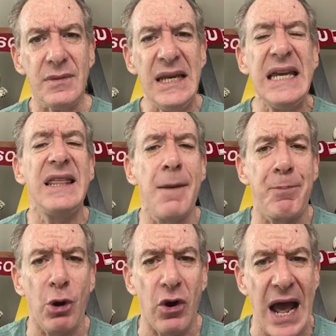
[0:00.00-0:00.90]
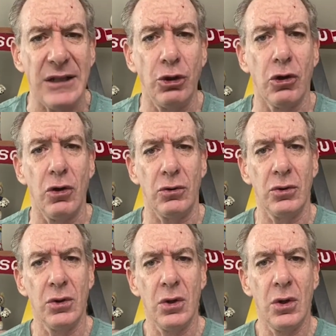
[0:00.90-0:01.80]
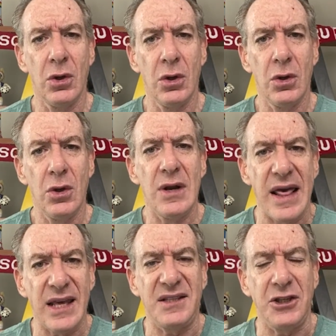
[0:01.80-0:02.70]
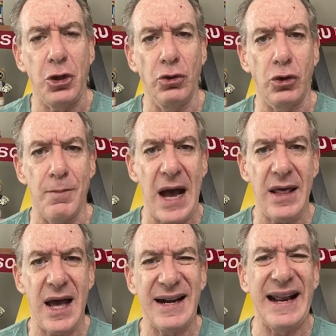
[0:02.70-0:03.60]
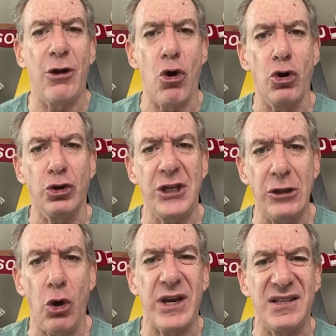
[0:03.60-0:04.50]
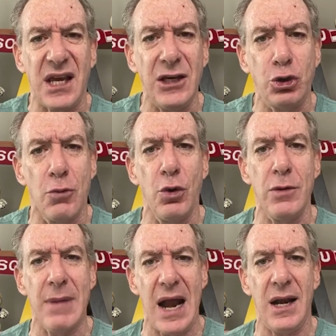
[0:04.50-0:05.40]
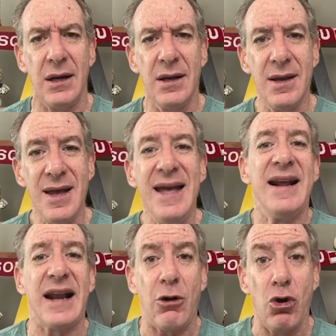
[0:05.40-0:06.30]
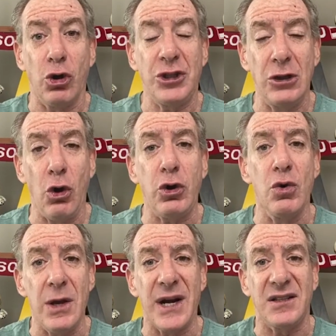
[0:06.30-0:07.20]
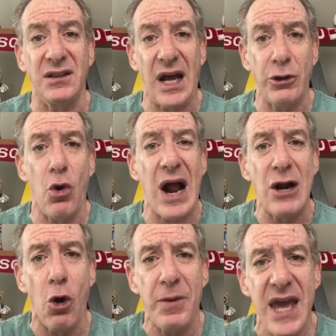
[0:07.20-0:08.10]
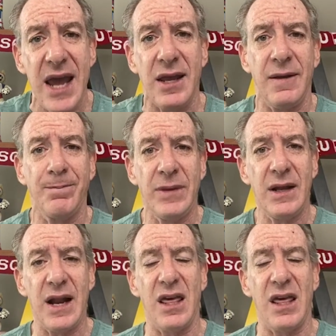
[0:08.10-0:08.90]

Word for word: y deplorando la decisión tomada, reconociendo que se hizo muy mal, reconociendo que Universitario ganó bien la